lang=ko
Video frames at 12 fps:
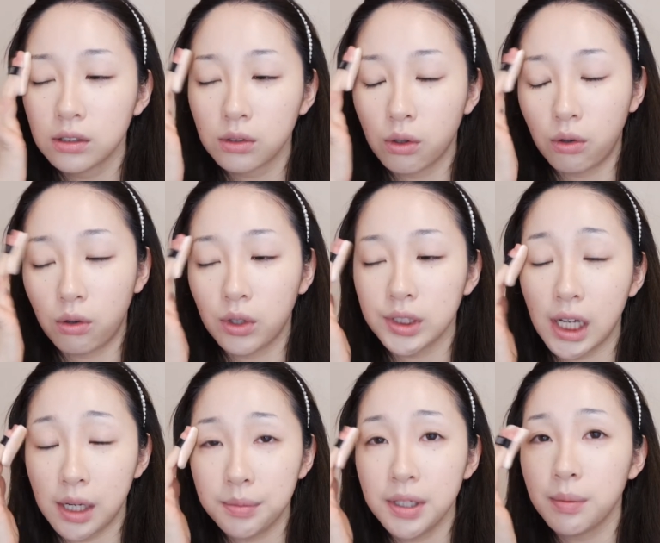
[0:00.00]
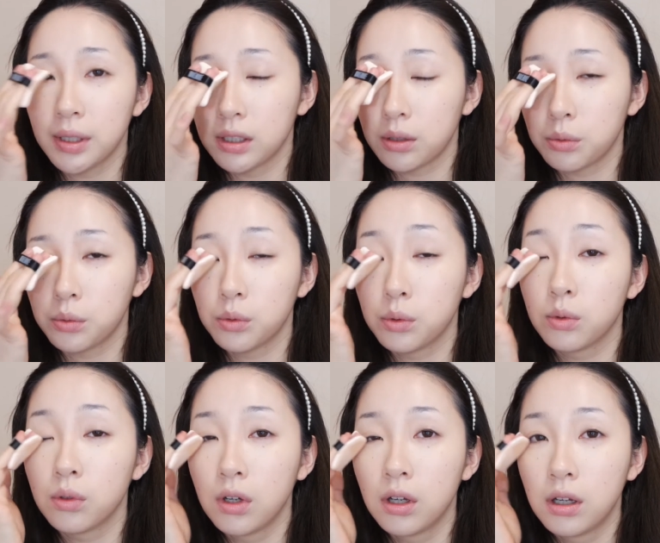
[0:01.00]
더 얇게 발리고